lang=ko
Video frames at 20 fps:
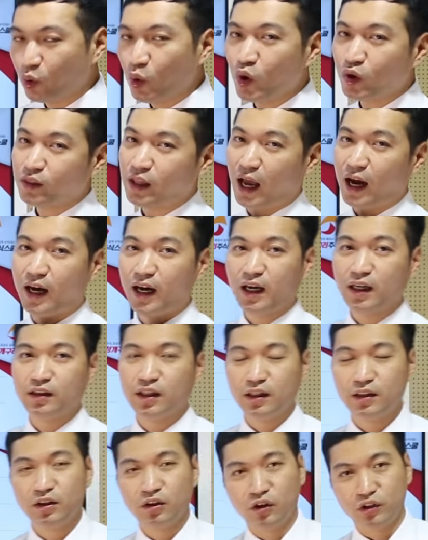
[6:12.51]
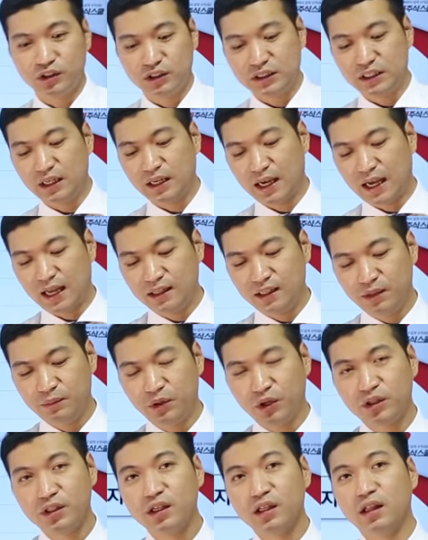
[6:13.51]
꼭 나가야 되는 건지
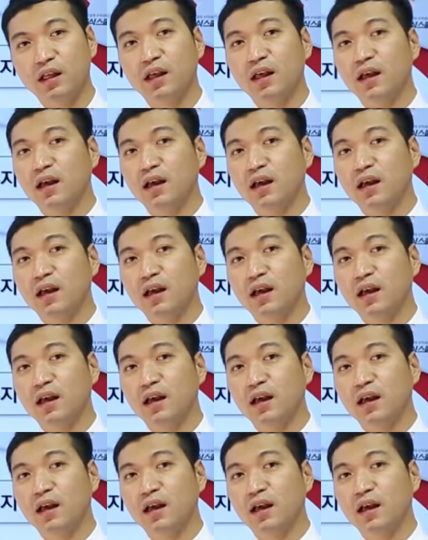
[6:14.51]
아니면은